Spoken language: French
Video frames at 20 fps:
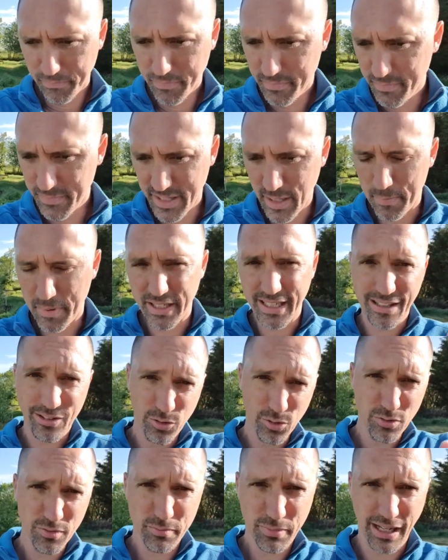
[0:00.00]

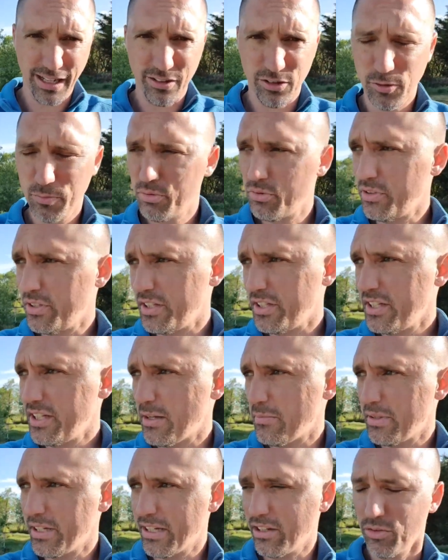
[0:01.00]
d'application, par exemple une idée
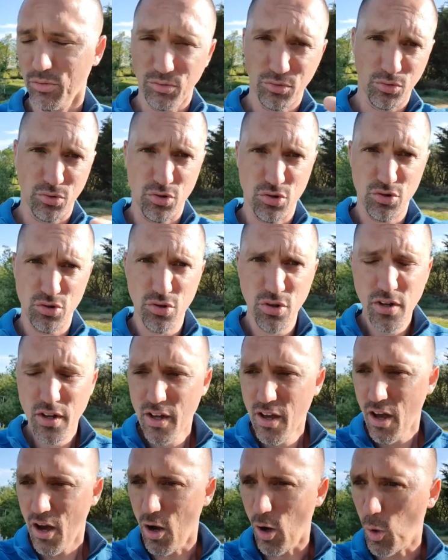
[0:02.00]
d'application de jeu
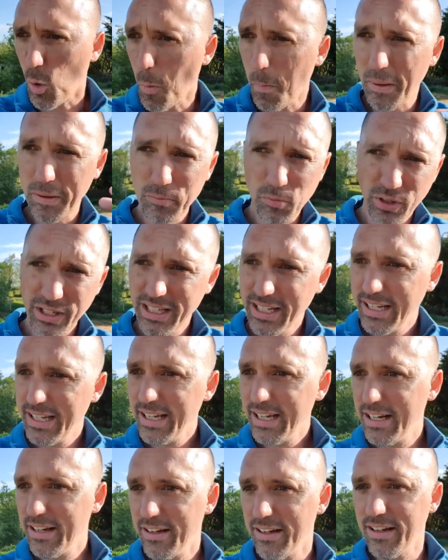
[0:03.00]
euh, complètement
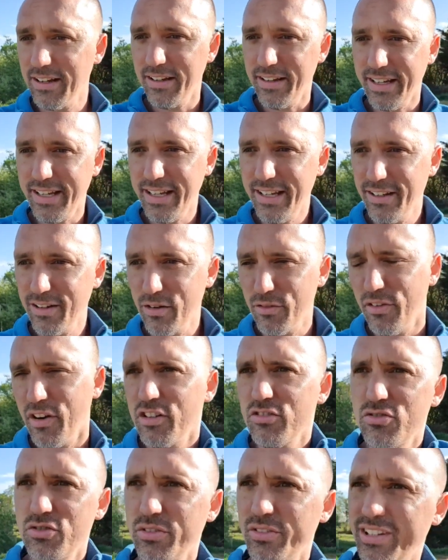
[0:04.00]
illégale et
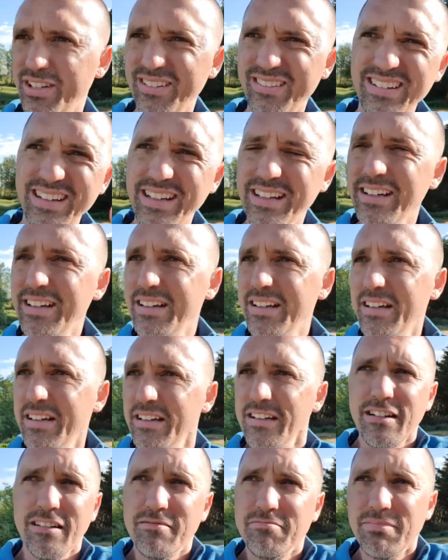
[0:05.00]
enfin je sais
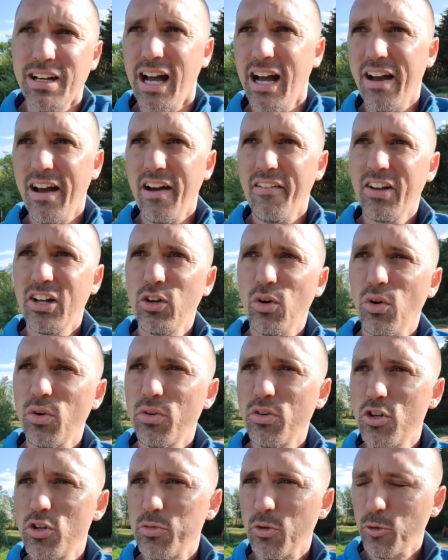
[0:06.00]
avec le
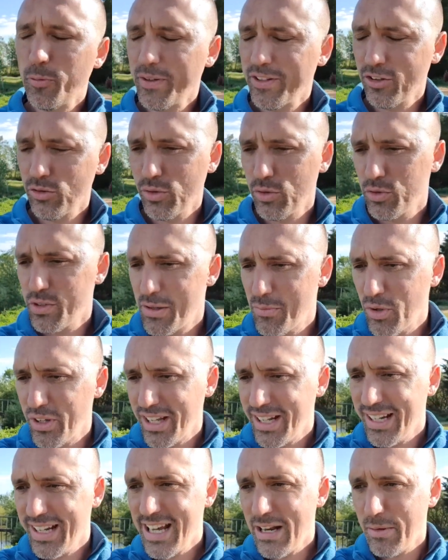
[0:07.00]
recul, je pense pas que ce soit totalement
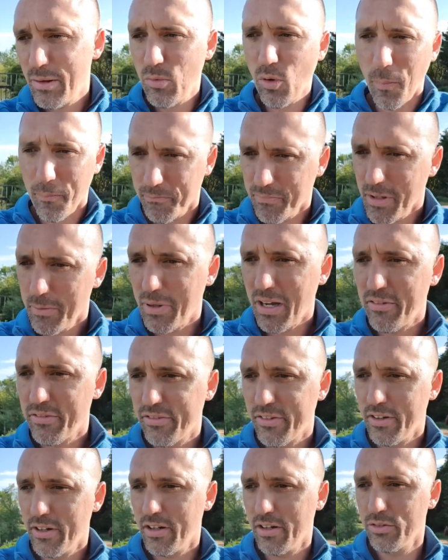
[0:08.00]
illégal, mais bon,
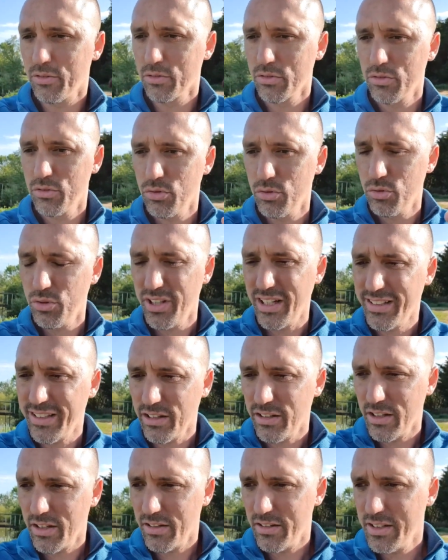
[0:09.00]
bref, euh, donc tu, sais que
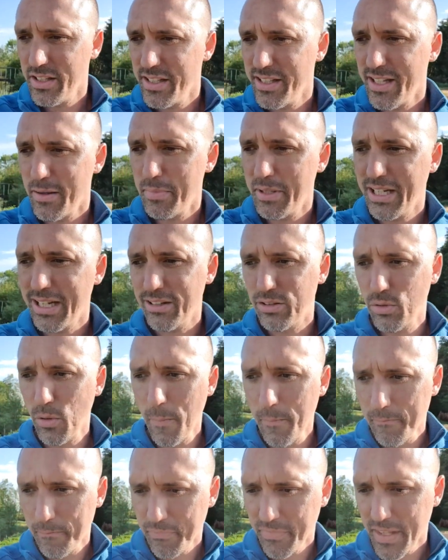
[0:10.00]
tu as une idée d'application,
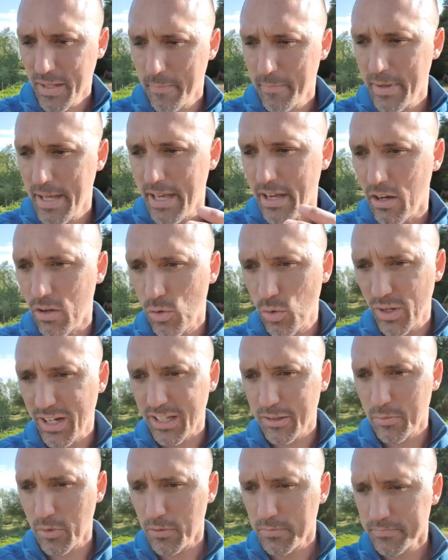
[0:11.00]
mais euh,
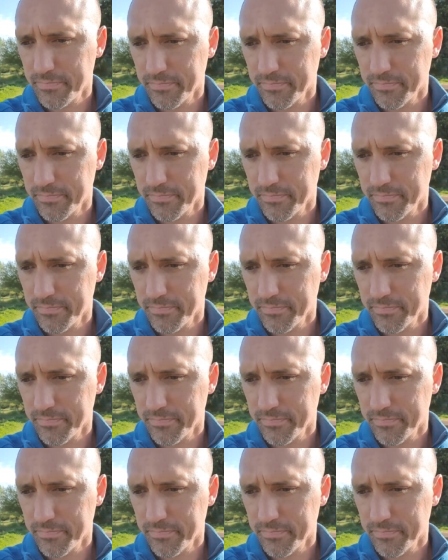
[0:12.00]
concrètement,